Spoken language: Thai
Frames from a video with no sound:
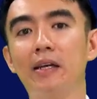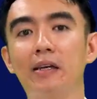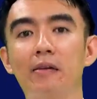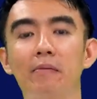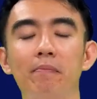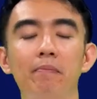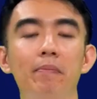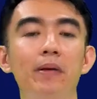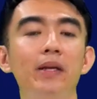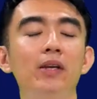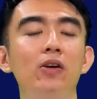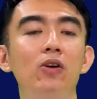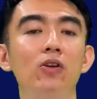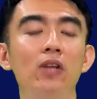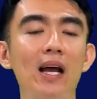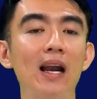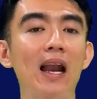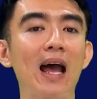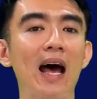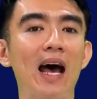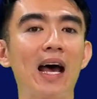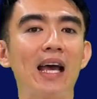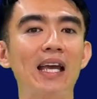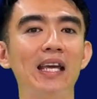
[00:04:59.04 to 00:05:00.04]
นพี่น้องทั้ง
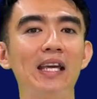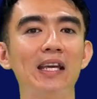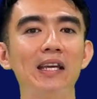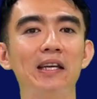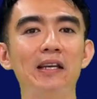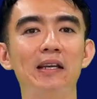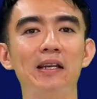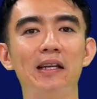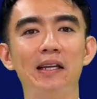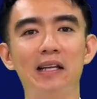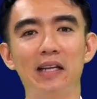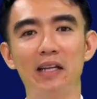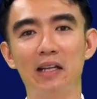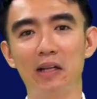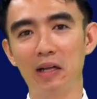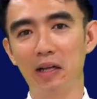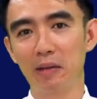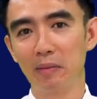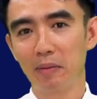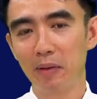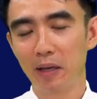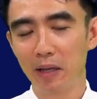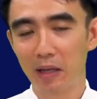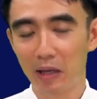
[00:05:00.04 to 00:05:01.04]
หลาย
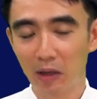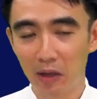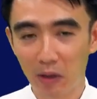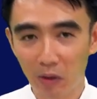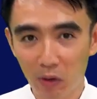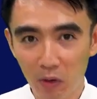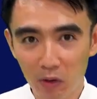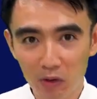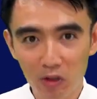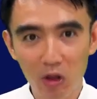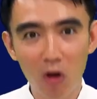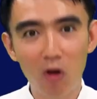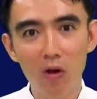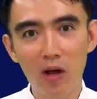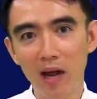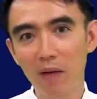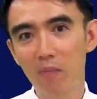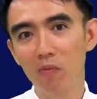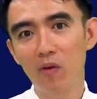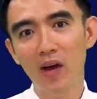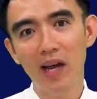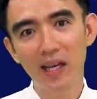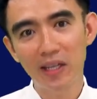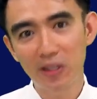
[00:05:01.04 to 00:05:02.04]
ต้อง
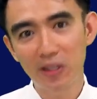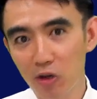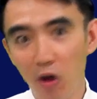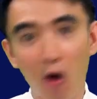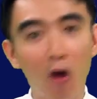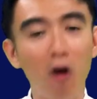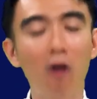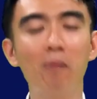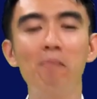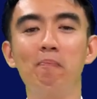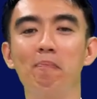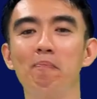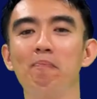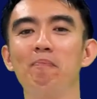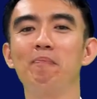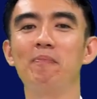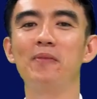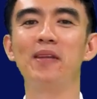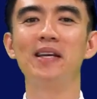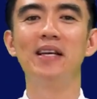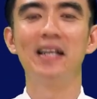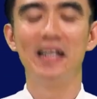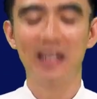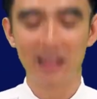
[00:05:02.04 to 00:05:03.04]
คำว่ายอม
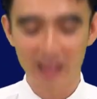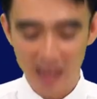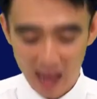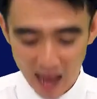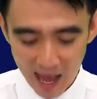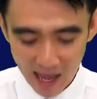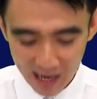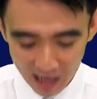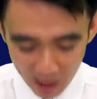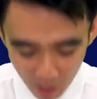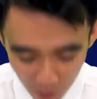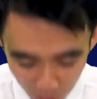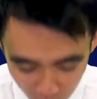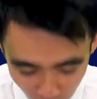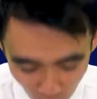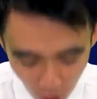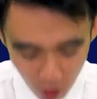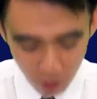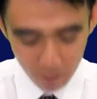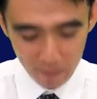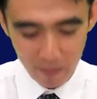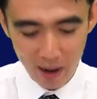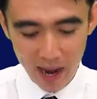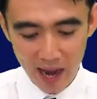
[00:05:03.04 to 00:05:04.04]
ถ้าเราย
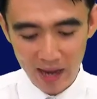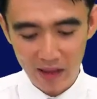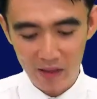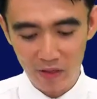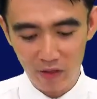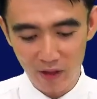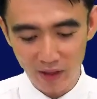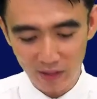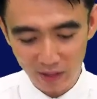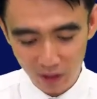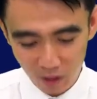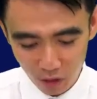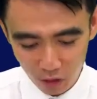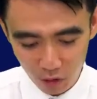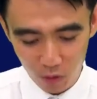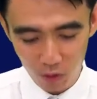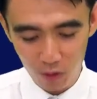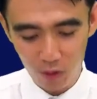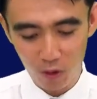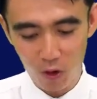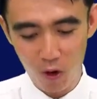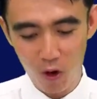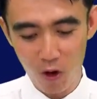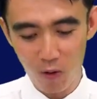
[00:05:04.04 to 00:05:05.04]
อมให้สันติสุข
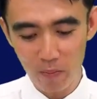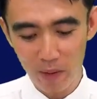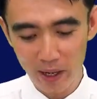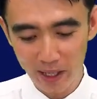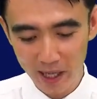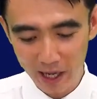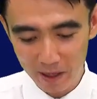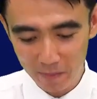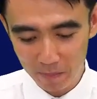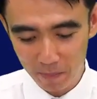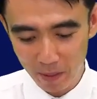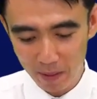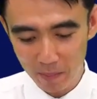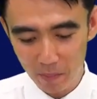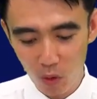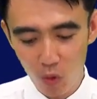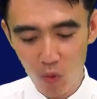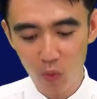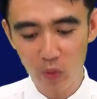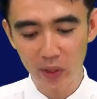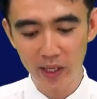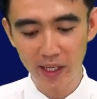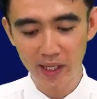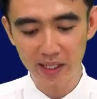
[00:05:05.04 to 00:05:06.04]
ของพระคริสต์เป็นผู้
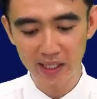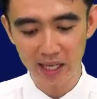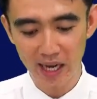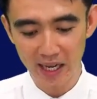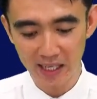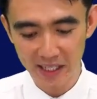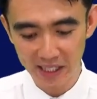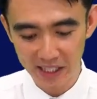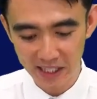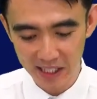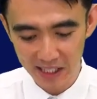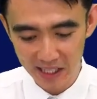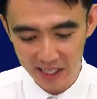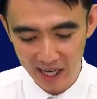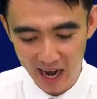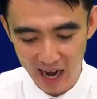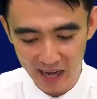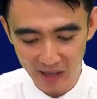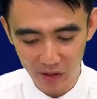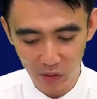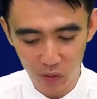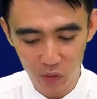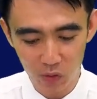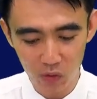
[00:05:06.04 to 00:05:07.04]
วินิจฉัยชี้ขา
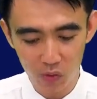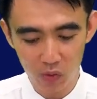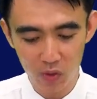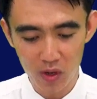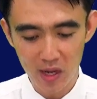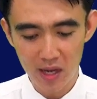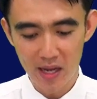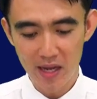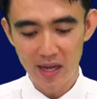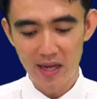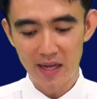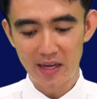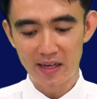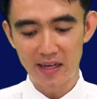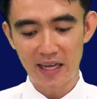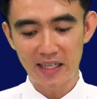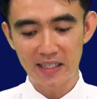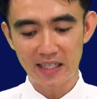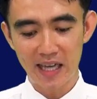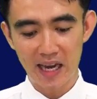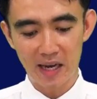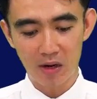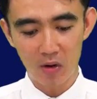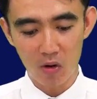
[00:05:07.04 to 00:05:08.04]
ดอยู่ ใน
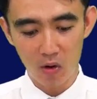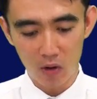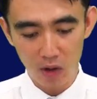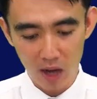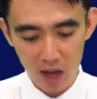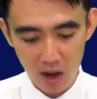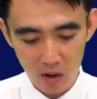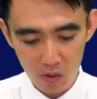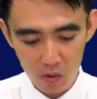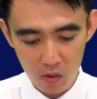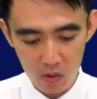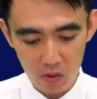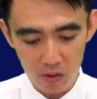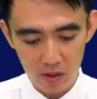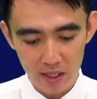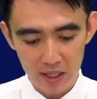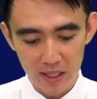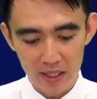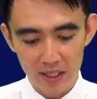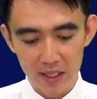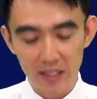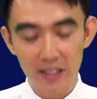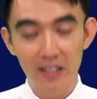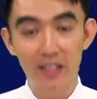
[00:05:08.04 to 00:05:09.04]
ใจของเรา
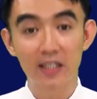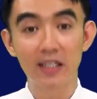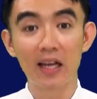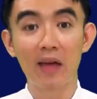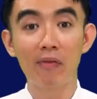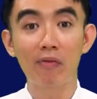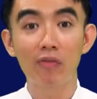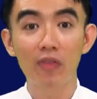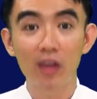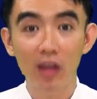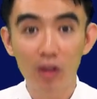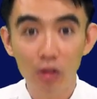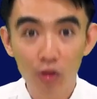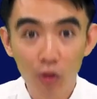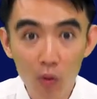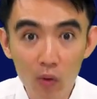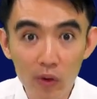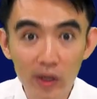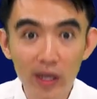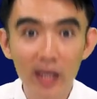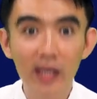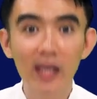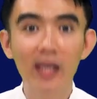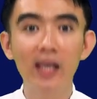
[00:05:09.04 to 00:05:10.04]
สันติสุข
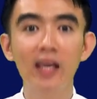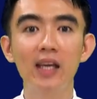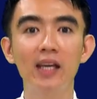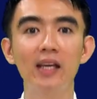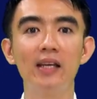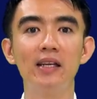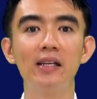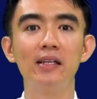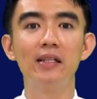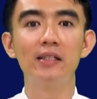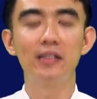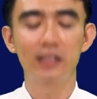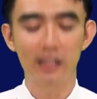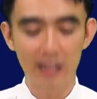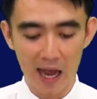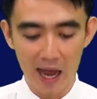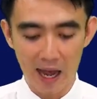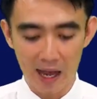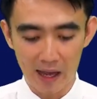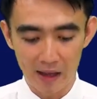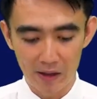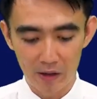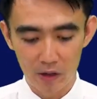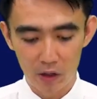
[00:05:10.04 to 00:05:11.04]
นี้จะ
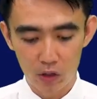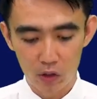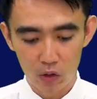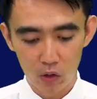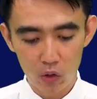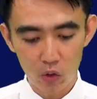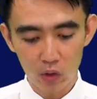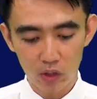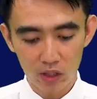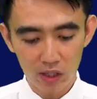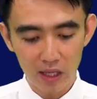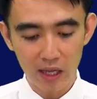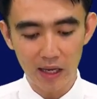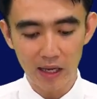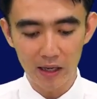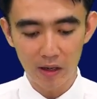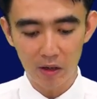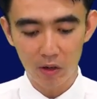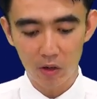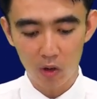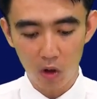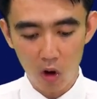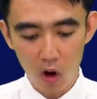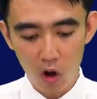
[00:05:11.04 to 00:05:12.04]
ยุติ
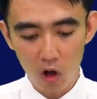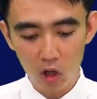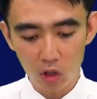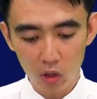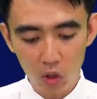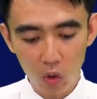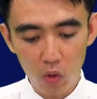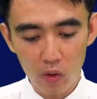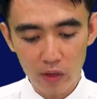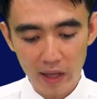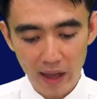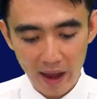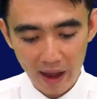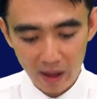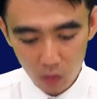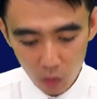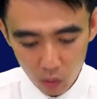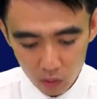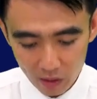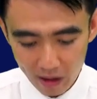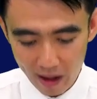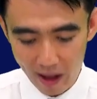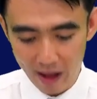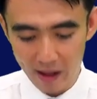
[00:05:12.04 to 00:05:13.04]
ข้อโต้แย้งทุ
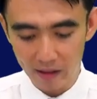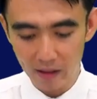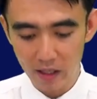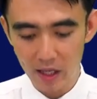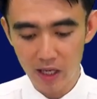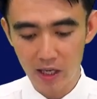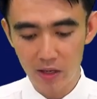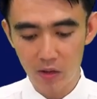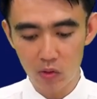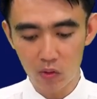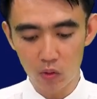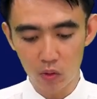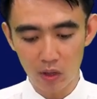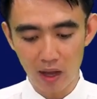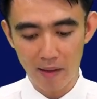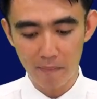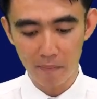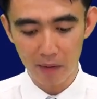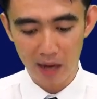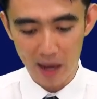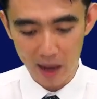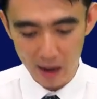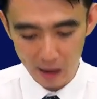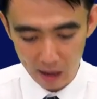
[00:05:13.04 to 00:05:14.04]
กอย่างที่อยู่ท่าม
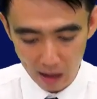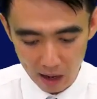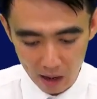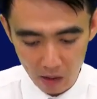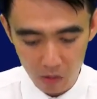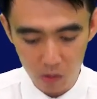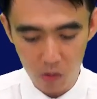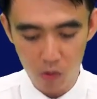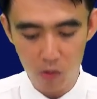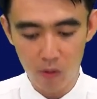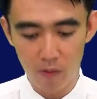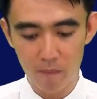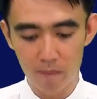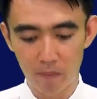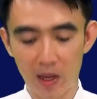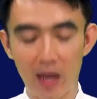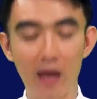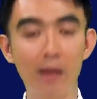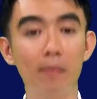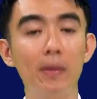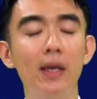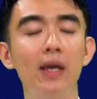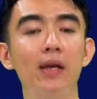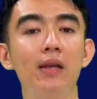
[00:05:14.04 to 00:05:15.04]
กลางเรา
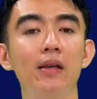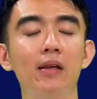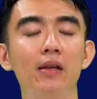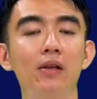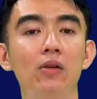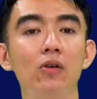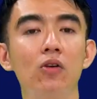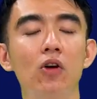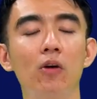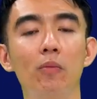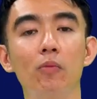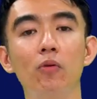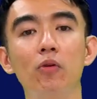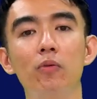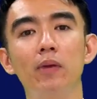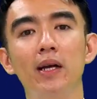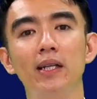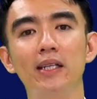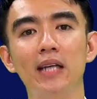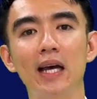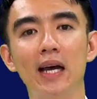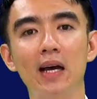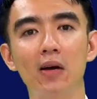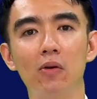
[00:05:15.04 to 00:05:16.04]
อาเมนขอบคุณพ
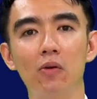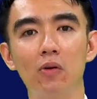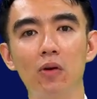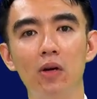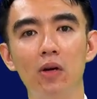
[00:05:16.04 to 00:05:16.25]
ระเจ้า